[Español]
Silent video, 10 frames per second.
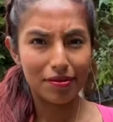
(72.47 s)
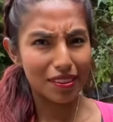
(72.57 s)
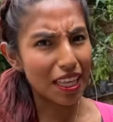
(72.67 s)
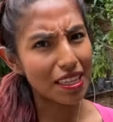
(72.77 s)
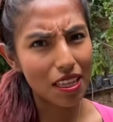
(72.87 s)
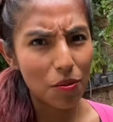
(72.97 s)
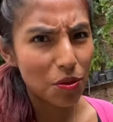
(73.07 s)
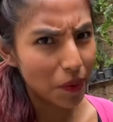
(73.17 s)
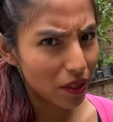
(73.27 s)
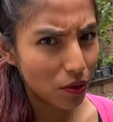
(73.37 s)
Necesitamos
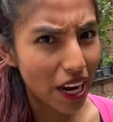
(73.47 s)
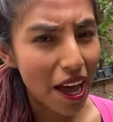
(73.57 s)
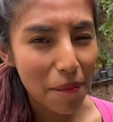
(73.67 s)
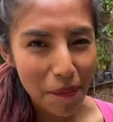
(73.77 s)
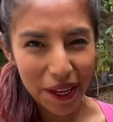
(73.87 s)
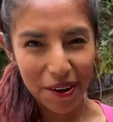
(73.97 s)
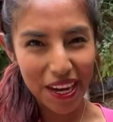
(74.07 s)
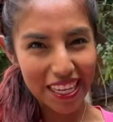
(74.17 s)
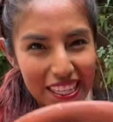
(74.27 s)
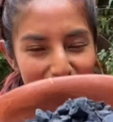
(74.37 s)
pintura, pero
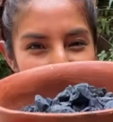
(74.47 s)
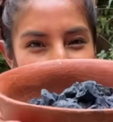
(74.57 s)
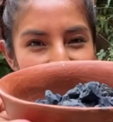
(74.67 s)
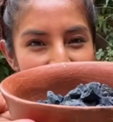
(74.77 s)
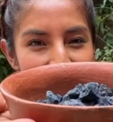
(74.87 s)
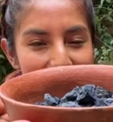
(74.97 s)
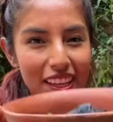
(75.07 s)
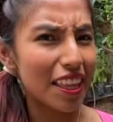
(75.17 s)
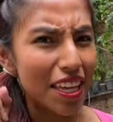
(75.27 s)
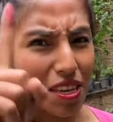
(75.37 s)
esta pintura.
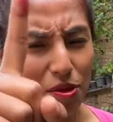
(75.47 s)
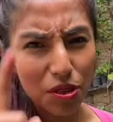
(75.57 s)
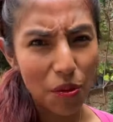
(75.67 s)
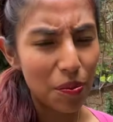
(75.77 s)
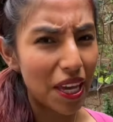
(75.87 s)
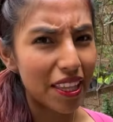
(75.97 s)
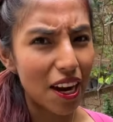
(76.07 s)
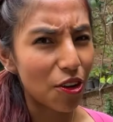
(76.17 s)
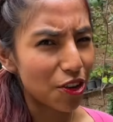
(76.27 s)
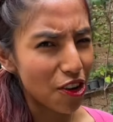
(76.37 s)
Teñimos con piedra o
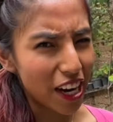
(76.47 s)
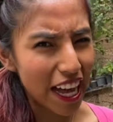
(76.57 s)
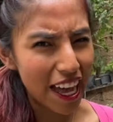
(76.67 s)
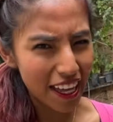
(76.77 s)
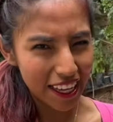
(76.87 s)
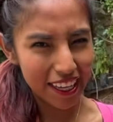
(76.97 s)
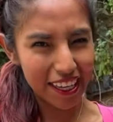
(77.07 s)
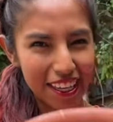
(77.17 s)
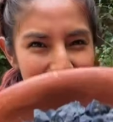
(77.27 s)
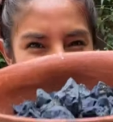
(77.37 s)
roca,
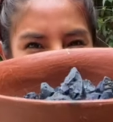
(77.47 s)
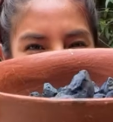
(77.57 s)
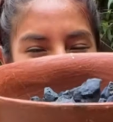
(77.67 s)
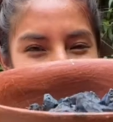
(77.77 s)
índigo.